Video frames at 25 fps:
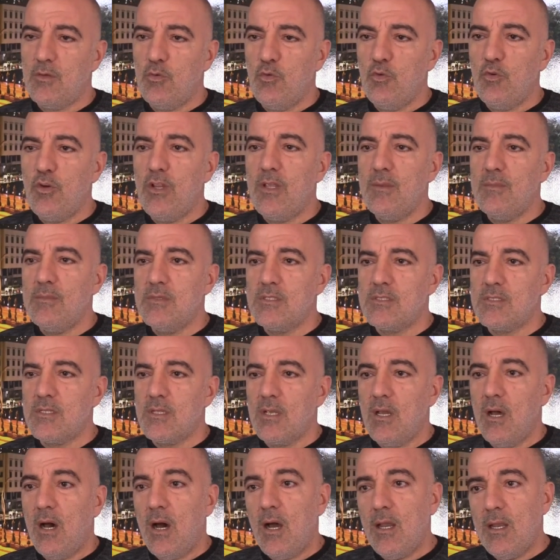Yüreğimiz
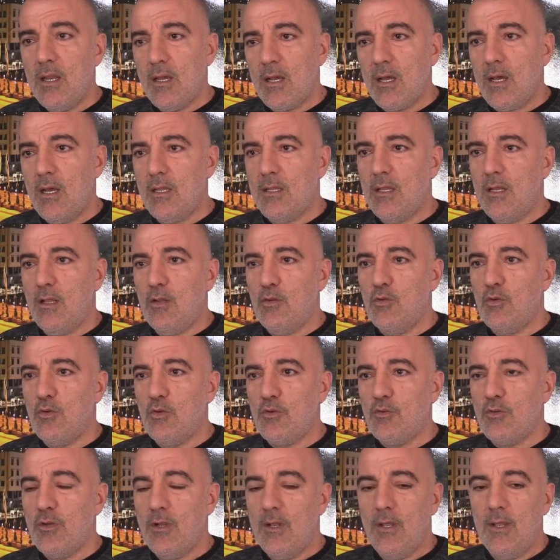halen kan ağlıyor.